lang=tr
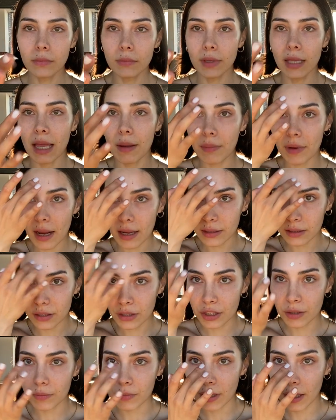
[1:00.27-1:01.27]

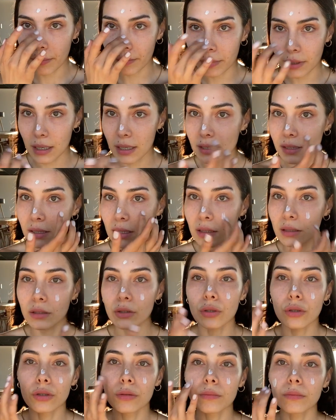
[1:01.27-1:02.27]
Nemlendiricimden biraz
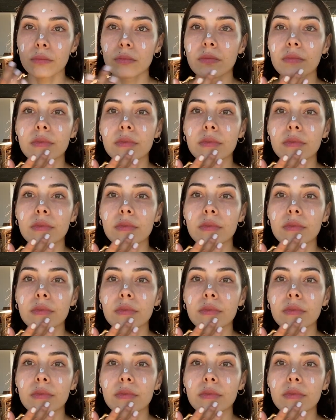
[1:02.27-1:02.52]
alıyorum.